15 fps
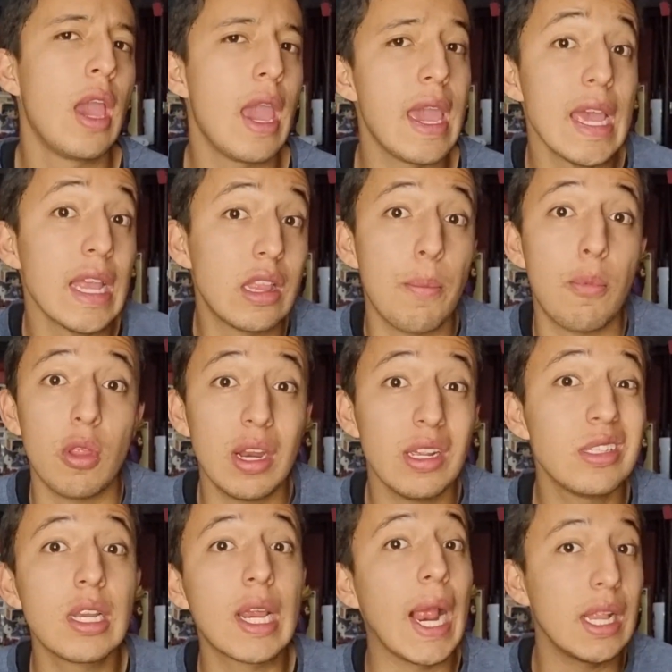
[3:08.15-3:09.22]
y te podré
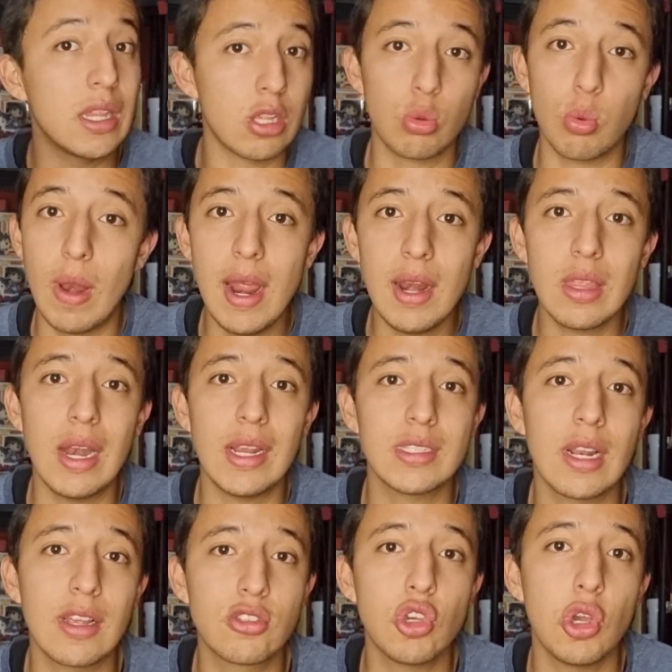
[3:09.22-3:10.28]
decir que el titular de la
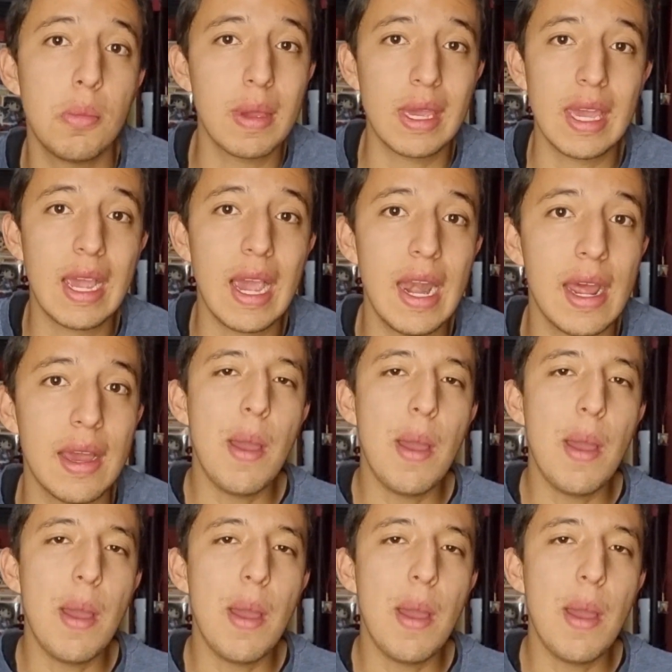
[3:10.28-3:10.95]
selección mexicana,